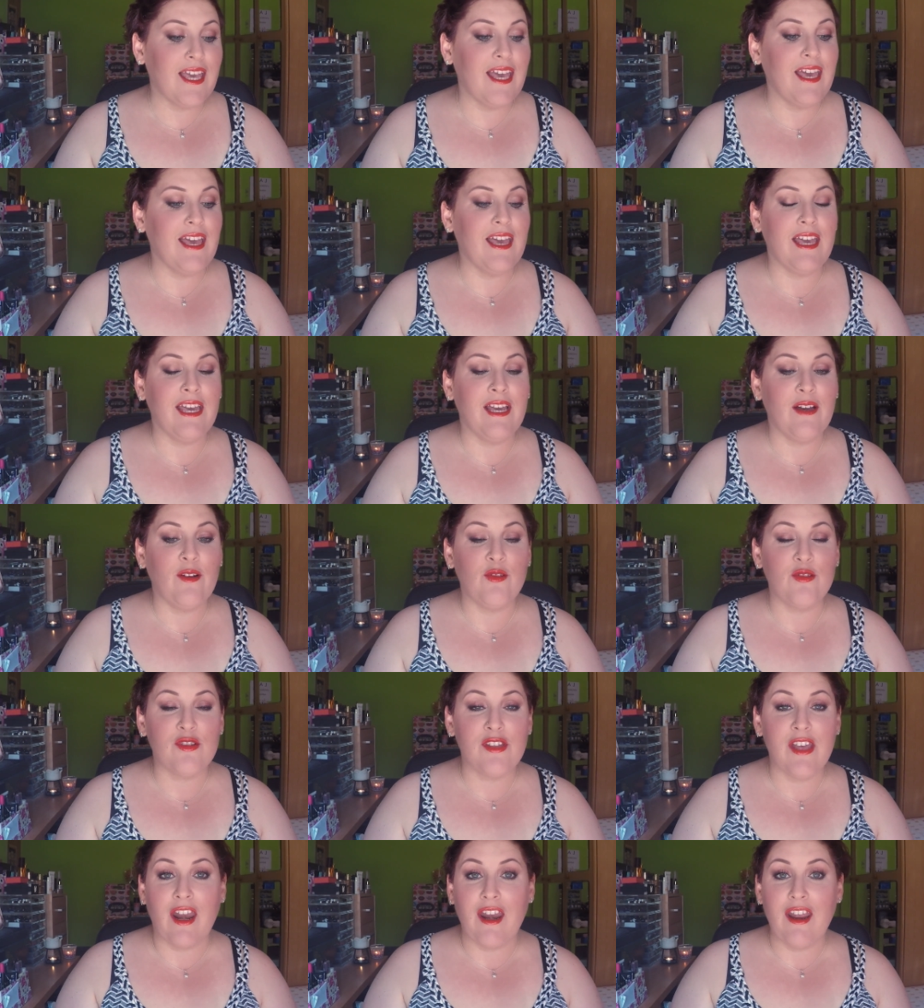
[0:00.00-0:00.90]
Que
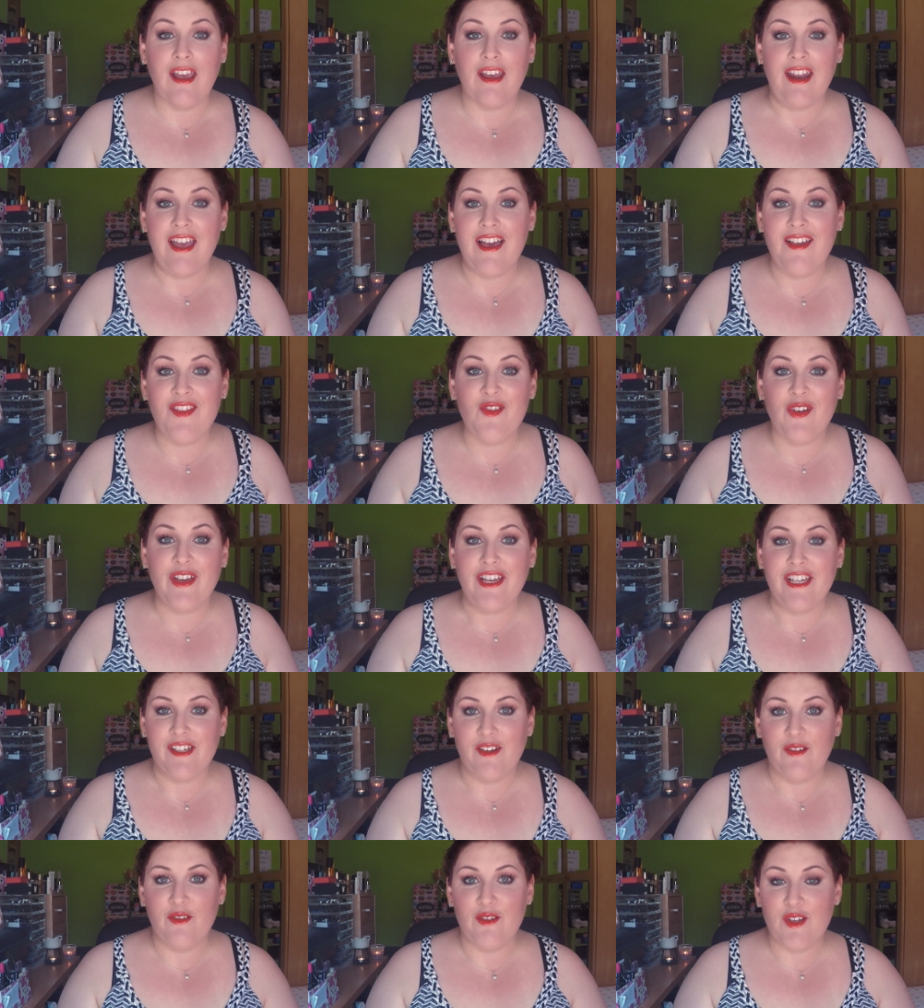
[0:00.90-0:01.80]
os he recreado,
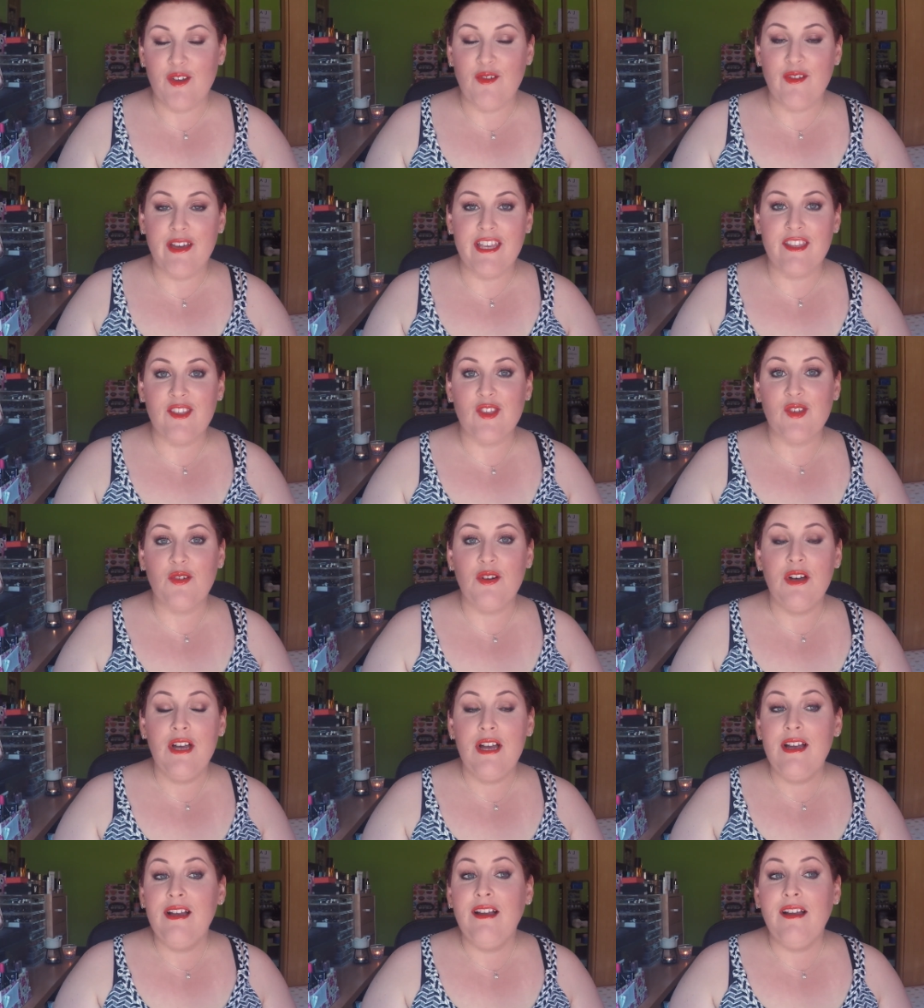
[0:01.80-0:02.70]
que os lo he hecho,
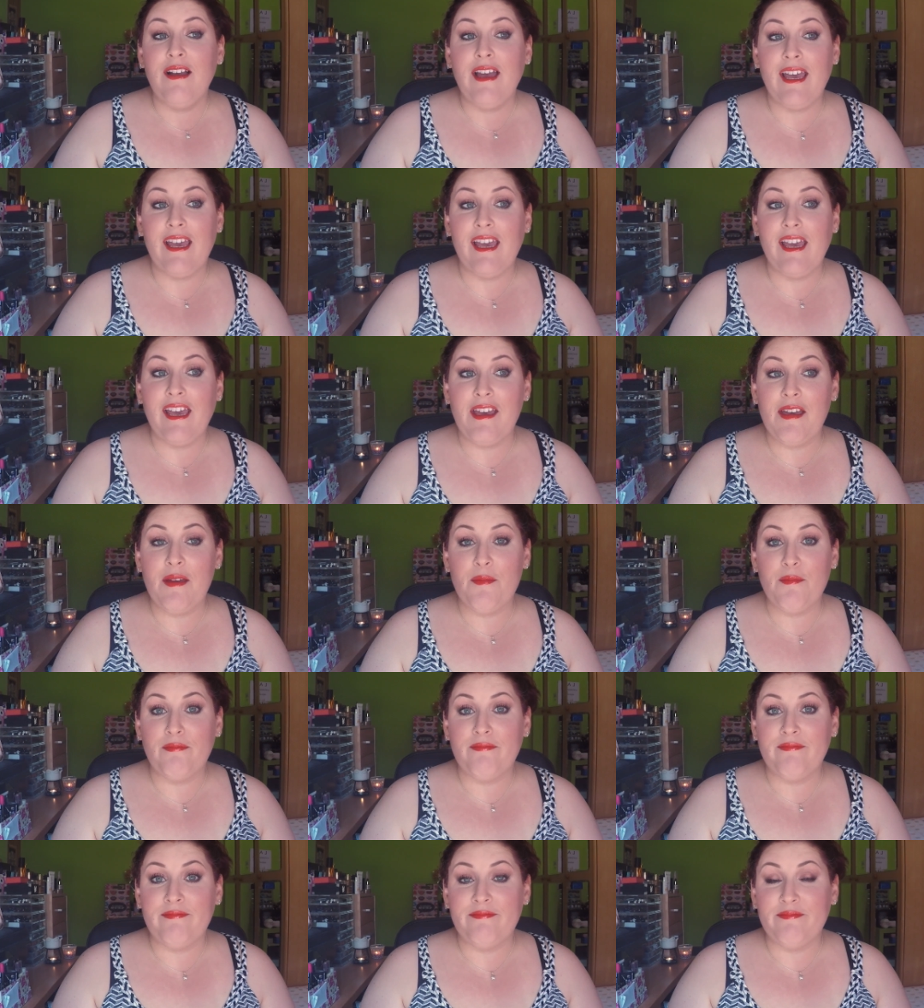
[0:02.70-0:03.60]

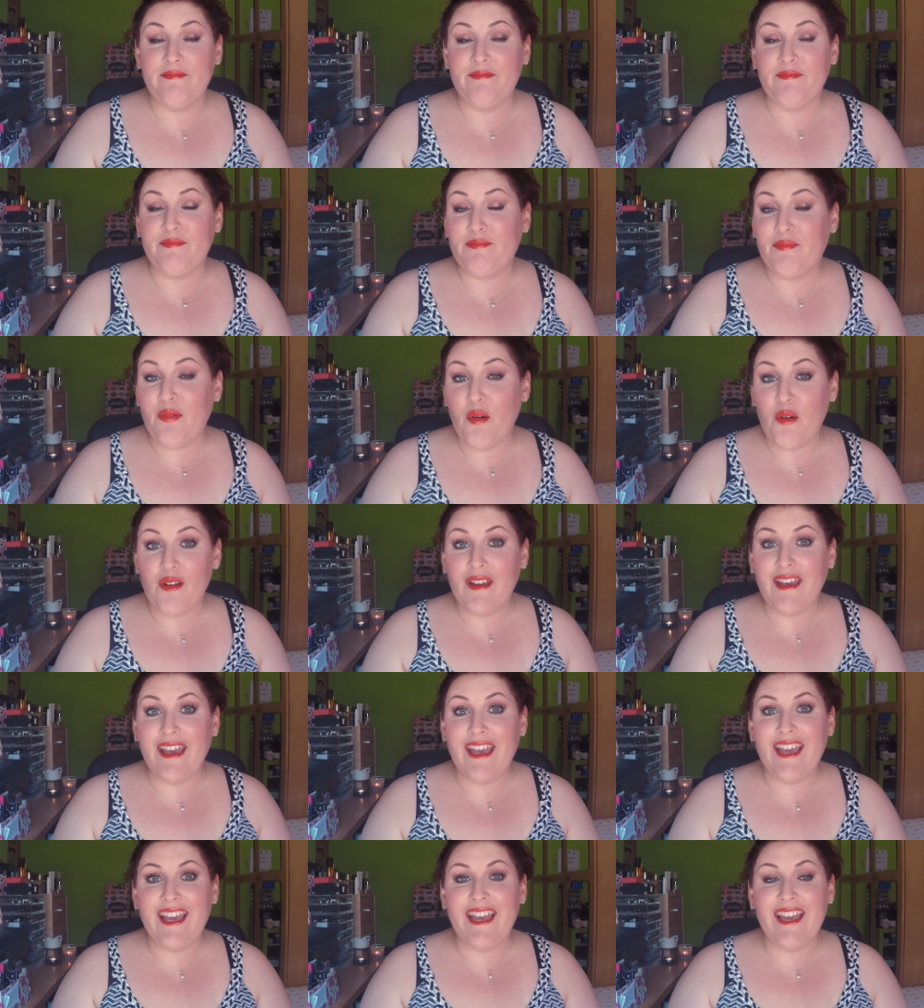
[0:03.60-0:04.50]
em,
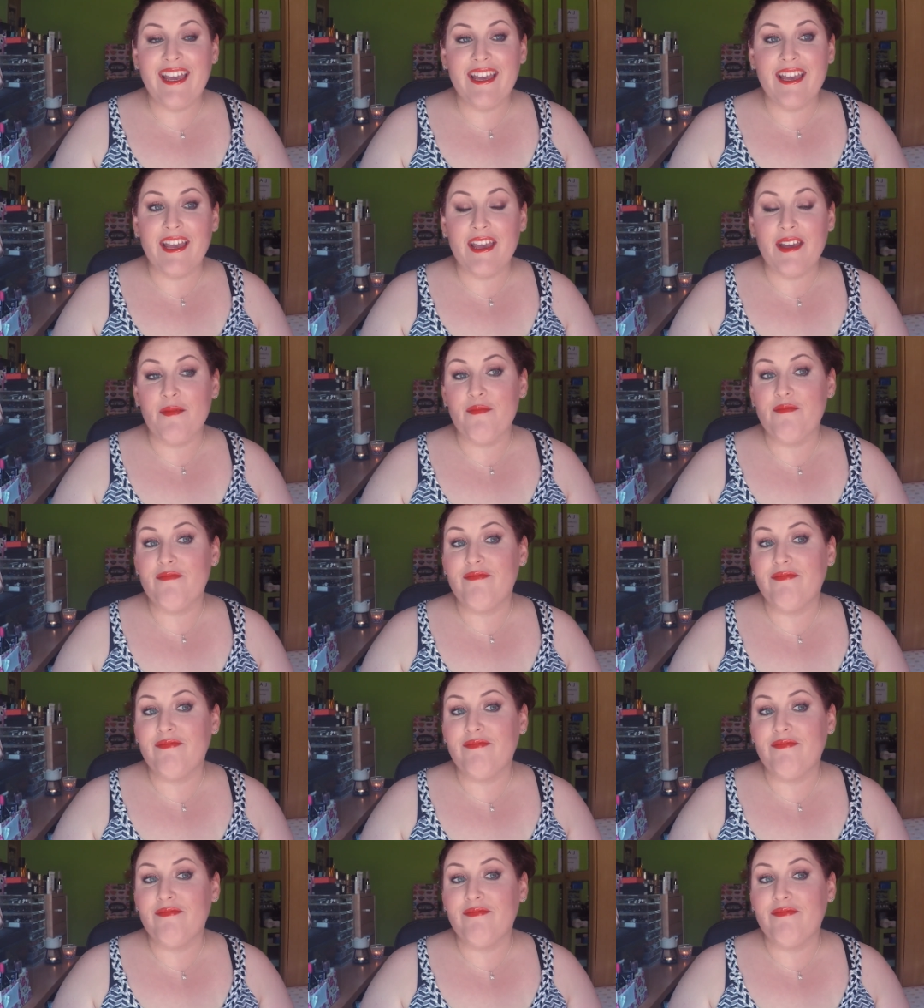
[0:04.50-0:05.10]
porque